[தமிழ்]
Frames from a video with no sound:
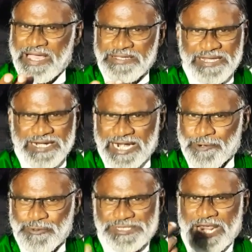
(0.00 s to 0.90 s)
அங்கு
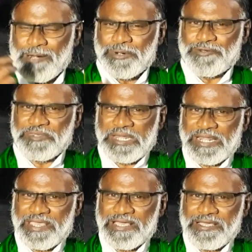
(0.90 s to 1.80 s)
கடவுள் செயல்படுவது
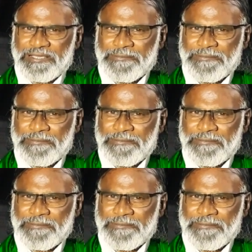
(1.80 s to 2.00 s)
இல்லையா